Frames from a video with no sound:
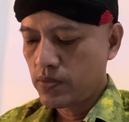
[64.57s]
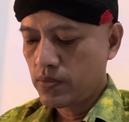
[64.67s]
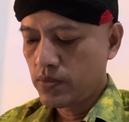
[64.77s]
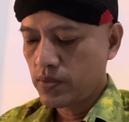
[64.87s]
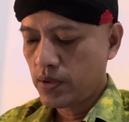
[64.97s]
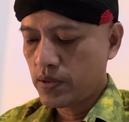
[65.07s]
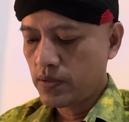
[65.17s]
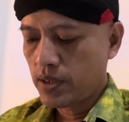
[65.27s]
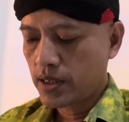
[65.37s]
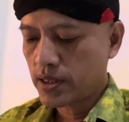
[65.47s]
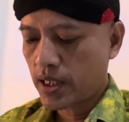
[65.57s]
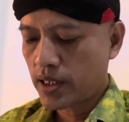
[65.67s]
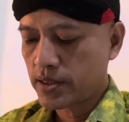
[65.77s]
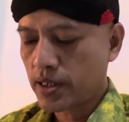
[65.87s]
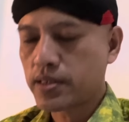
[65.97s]
untuk itu ya
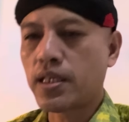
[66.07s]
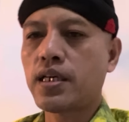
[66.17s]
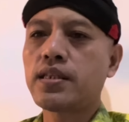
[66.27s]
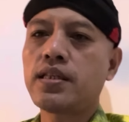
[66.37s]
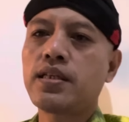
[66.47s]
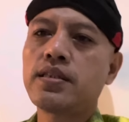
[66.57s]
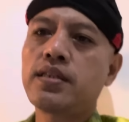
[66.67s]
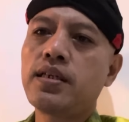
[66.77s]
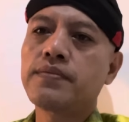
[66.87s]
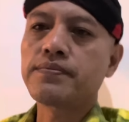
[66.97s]
silakan saja katanya. Jadi